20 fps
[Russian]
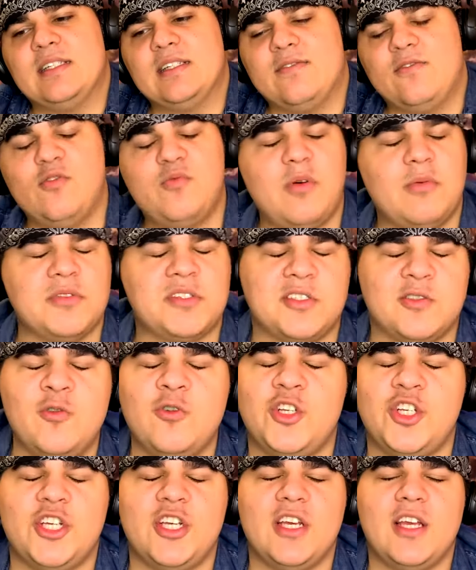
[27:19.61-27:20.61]
В любом
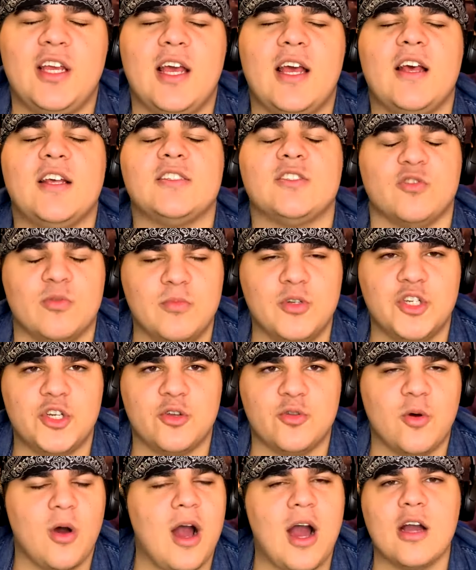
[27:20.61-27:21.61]
случае,
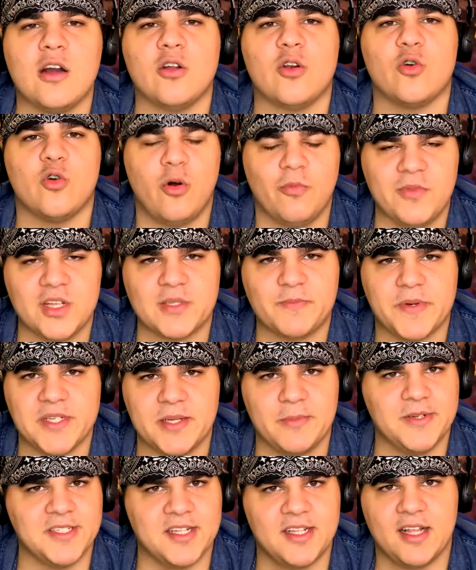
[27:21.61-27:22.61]
Сумочкину огромное
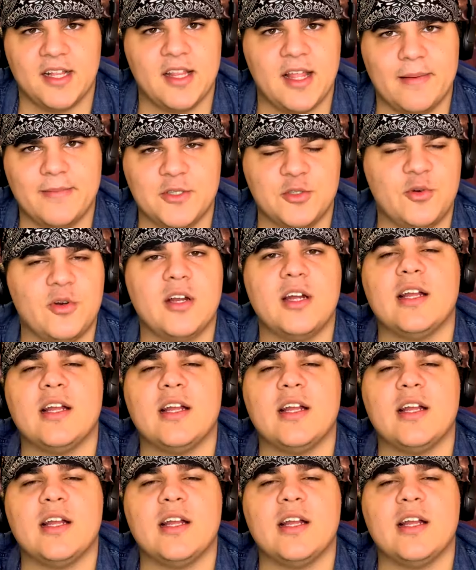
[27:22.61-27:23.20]
спасибо за данный обзор,